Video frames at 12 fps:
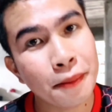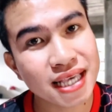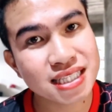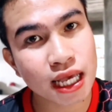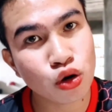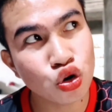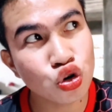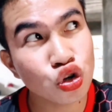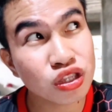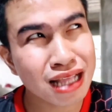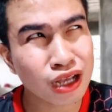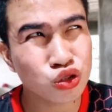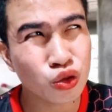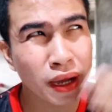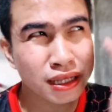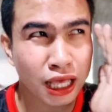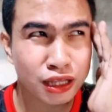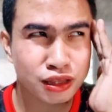sa gunnot nak
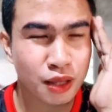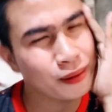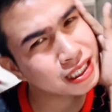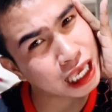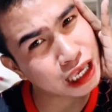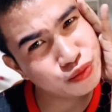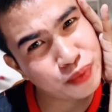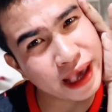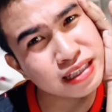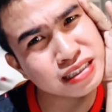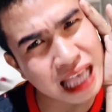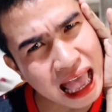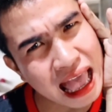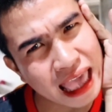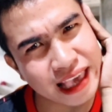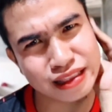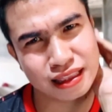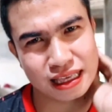tumanin ti pa side by
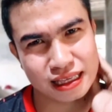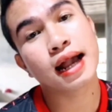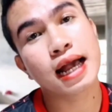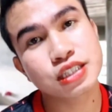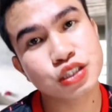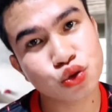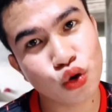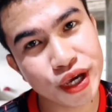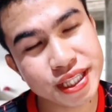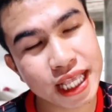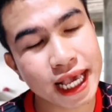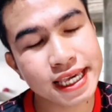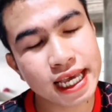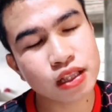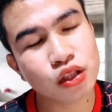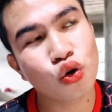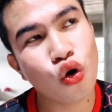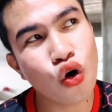side. Kastoy ti
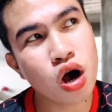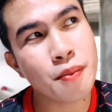kayat ko nga